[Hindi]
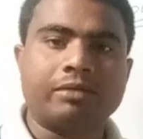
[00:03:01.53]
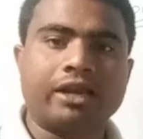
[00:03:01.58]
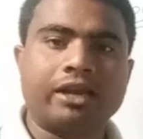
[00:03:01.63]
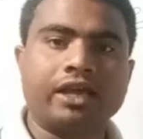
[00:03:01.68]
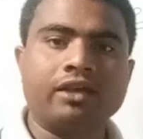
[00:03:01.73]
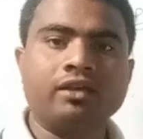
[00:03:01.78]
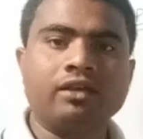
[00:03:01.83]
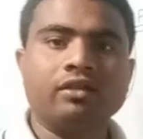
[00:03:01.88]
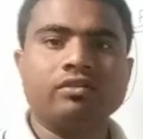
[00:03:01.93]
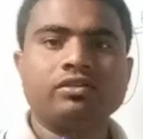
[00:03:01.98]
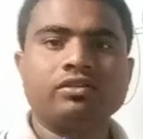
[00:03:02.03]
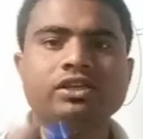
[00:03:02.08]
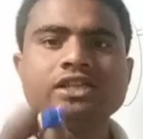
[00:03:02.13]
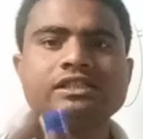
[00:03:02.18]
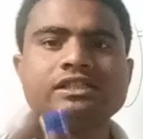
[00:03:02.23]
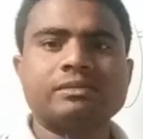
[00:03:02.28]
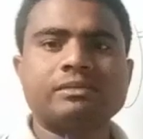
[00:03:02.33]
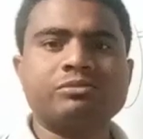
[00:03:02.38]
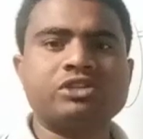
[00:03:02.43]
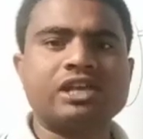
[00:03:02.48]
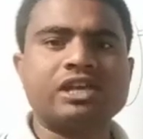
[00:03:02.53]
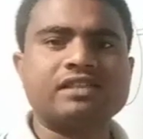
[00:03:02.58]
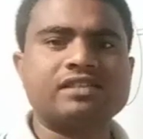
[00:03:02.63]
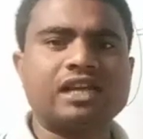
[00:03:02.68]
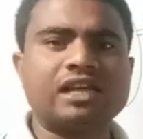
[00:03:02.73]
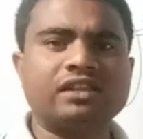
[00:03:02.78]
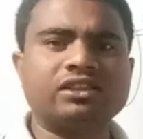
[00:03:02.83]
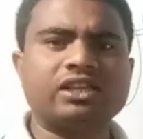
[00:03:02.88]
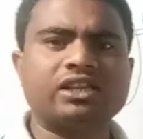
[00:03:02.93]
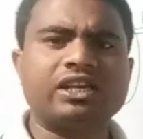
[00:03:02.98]
बनाए ये सबसे
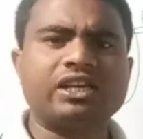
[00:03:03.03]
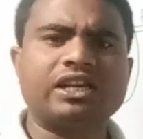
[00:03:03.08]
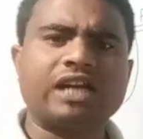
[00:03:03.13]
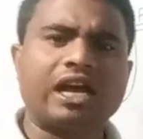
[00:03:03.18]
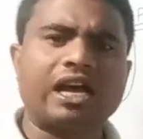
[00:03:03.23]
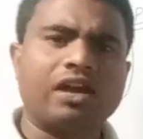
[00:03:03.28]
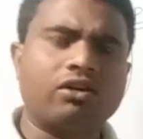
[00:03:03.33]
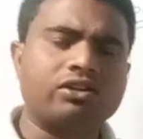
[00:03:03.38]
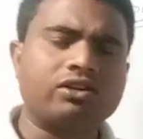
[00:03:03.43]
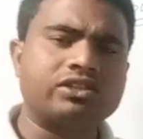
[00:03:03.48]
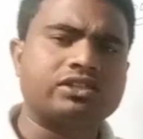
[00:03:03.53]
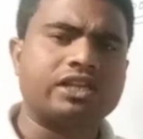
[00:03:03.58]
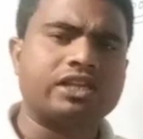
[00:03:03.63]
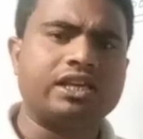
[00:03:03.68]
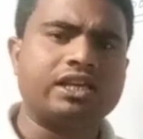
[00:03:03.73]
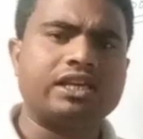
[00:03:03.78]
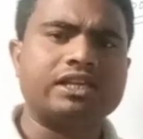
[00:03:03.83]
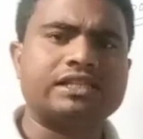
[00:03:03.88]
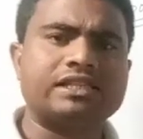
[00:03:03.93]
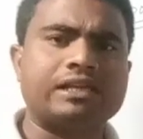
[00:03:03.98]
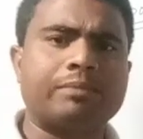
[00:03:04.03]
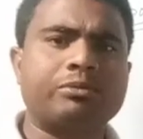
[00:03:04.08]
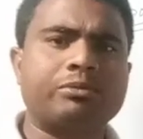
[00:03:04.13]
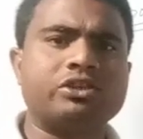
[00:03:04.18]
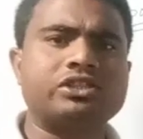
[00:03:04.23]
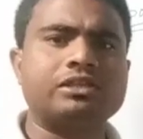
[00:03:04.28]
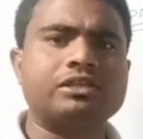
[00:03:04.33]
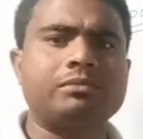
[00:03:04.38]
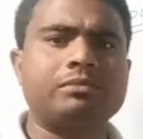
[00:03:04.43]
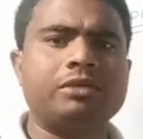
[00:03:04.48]
आसान तरीका है और इस तरीके से आप
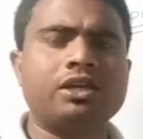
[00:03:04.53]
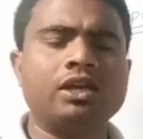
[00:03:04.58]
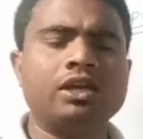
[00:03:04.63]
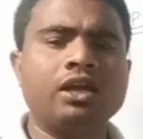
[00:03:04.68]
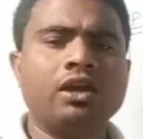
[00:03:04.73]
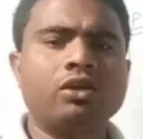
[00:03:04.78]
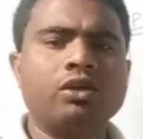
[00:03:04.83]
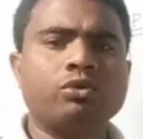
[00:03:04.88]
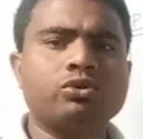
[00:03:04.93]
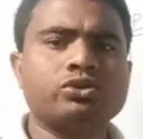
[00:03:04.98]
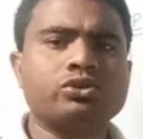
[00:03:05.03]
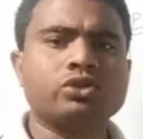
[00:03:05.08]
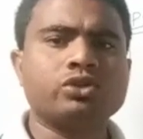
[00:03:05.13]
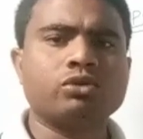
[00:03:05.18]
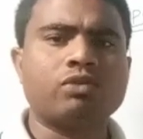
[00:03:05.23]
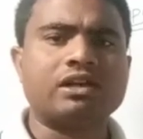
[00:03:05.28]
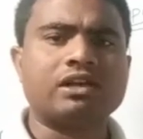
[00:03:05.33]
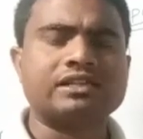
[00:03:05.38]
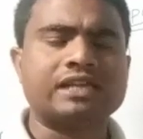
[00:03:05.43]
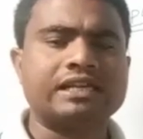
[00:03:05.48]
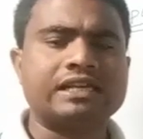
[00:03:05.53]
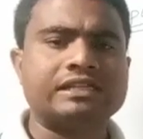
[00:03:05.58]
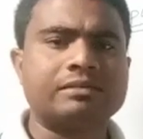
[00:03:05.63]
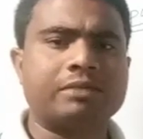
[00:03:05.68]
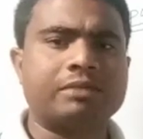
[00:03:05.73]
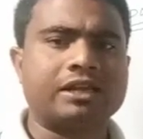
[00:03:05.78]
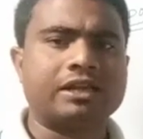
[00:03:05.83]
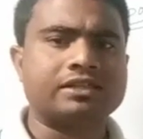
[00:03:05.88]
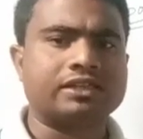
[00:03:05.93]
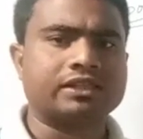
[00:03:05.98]
किसी भी क्वेश्चन को आसानी से
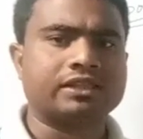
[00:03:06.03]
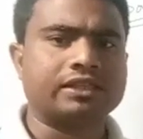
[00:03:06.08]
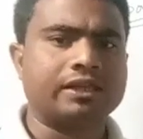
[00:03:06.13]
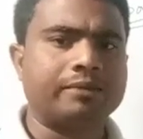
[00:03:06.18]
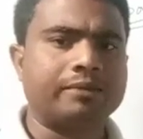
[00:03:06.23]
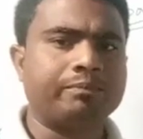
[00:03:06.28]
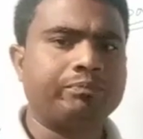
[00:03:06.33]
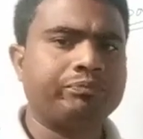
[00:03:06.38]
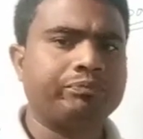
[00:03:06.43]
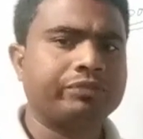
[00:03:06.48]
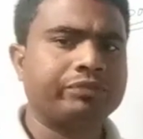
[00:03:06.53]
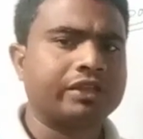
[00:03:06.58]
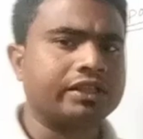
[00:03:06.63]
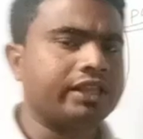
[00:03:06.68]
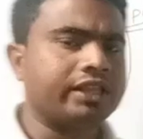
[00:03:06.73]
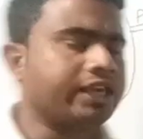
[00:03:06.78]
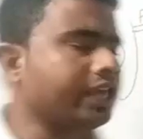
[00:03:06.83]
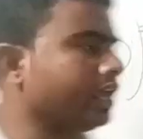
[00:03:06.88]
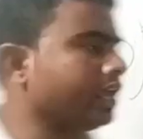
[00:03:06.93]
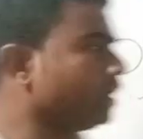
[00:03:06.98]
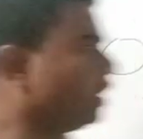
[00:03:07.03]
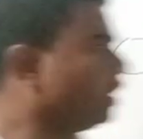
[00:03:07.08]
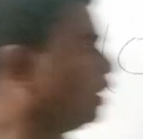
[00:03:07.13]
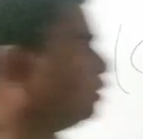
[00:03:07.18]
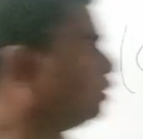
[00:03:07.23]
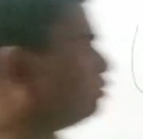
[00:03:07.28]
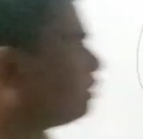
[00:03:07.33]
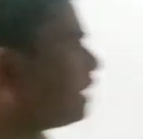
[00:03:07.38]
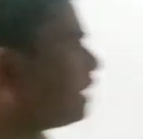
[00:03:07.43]
बना सकते हैं देखिए तो